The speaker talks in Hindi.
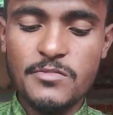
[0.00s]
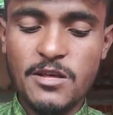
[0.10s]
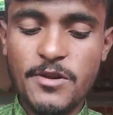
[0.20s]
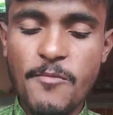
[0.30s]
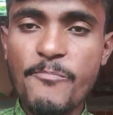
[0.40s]

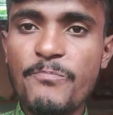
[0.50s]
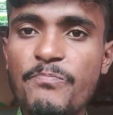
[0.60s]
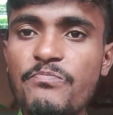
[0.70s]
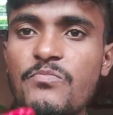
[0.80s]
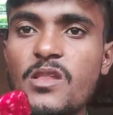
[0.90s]
बड़े बड़े
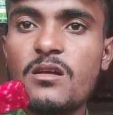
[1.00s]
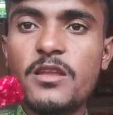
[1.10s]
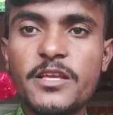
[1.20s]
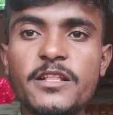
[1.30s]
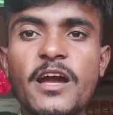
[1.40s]

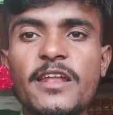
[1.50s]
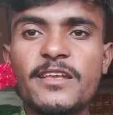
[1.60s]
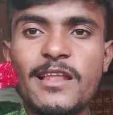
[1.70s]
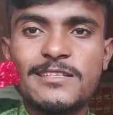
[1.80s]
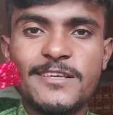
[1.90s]
लेकिन खाने
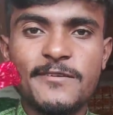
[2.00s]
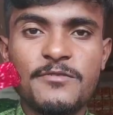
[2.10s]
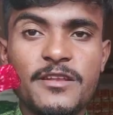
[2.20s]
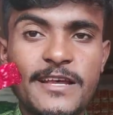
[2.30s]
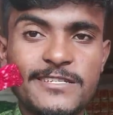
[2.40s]
के लिए अच्छे
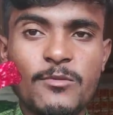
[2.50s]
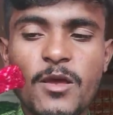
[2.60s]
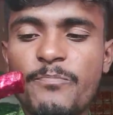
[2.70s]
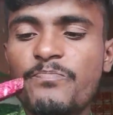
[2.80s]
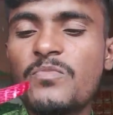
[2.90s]
हैं नाश्ते में